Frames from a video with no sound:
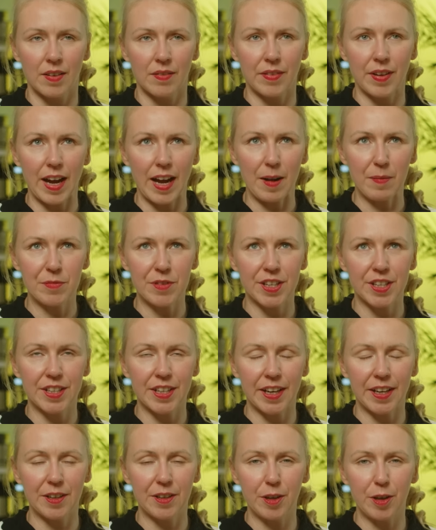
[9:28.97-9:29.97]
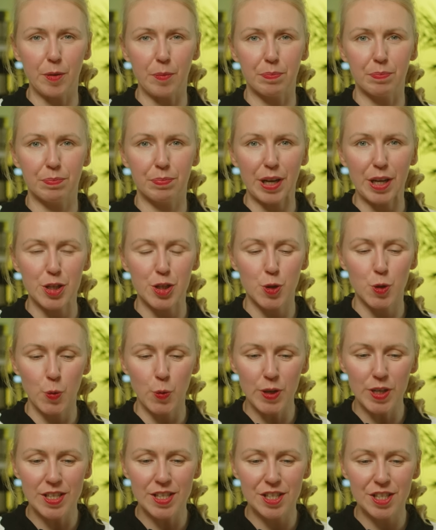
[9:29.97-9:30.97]
Wie haben denn deine
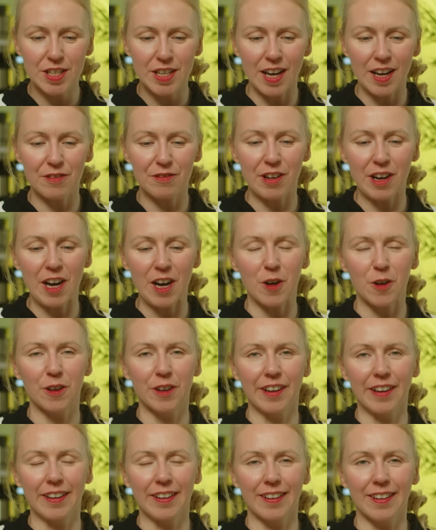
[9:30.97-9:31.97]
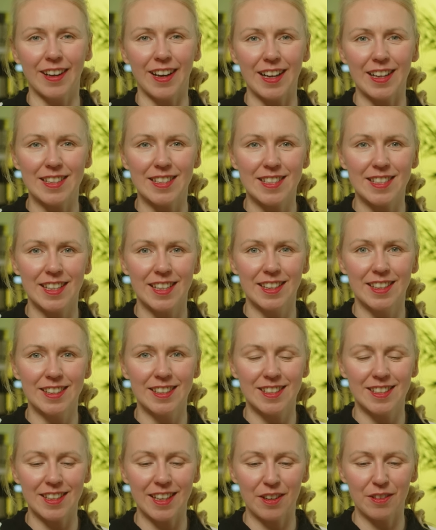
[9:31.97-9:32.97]
persönlichen Erfahrungen als
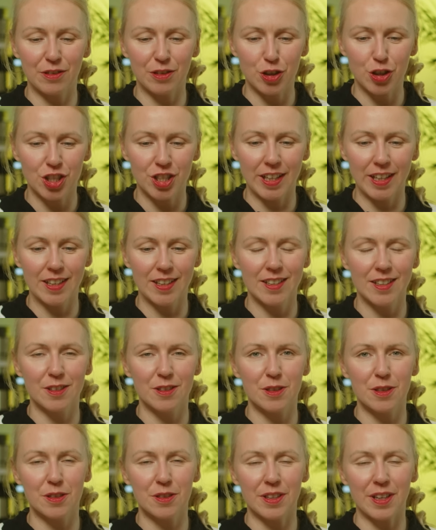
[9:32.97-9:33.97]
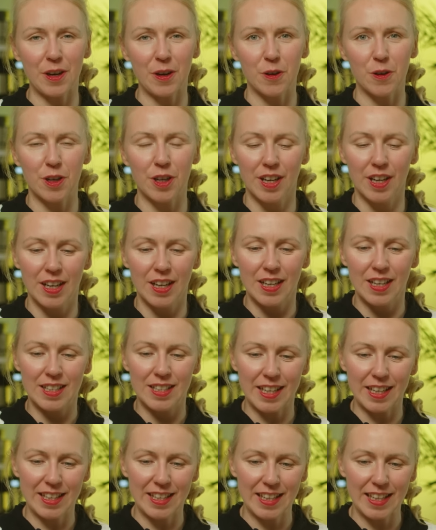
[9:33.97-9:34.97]
Kind dein Verständnis und auch
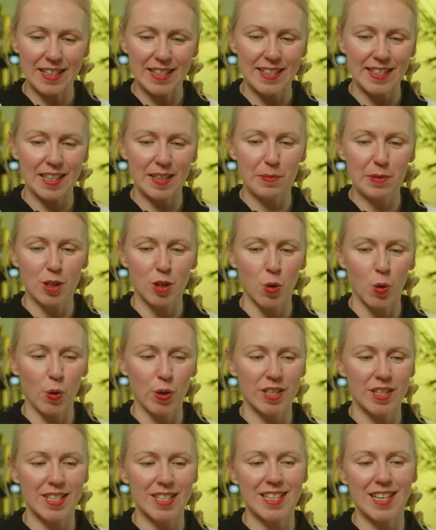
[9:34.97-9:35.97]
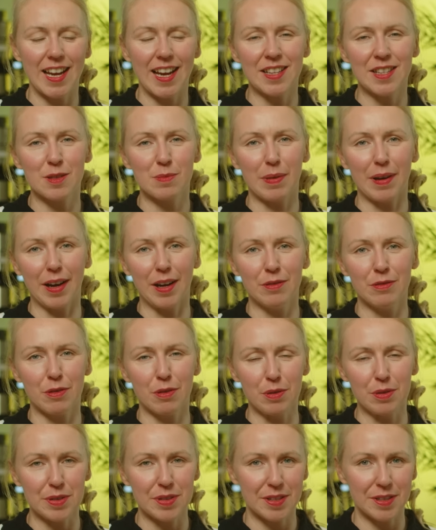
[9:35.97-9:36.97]
deine jetzige Methode des Lernens
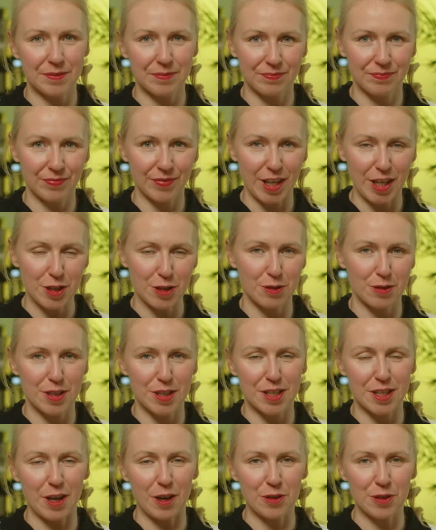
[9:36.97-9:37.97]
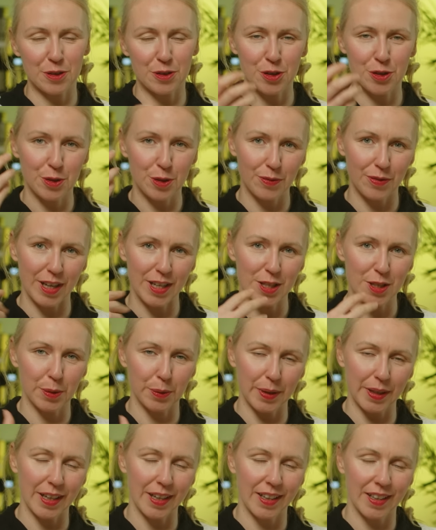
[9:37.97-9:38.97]
beeinflusst? Hast du dich da auch so ein Stück weit
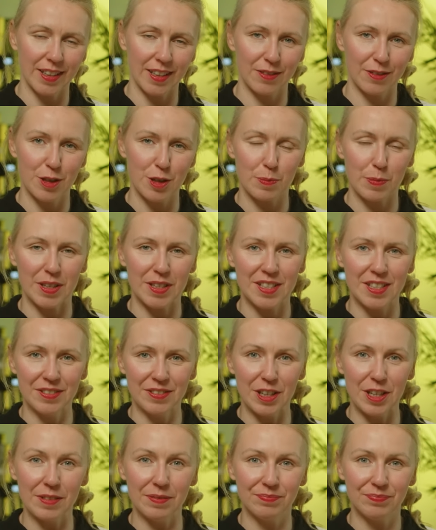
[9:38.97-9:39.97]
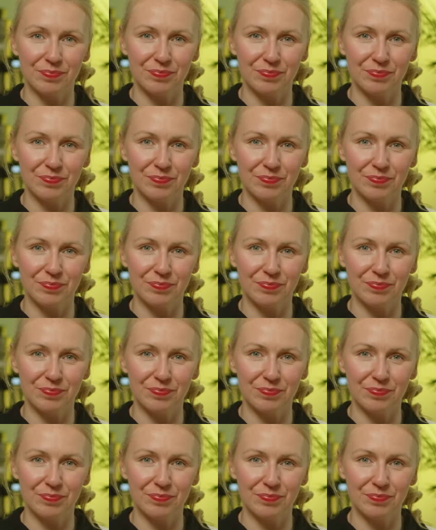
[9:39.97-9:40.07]
zurückerinnert, wie es bei dir war?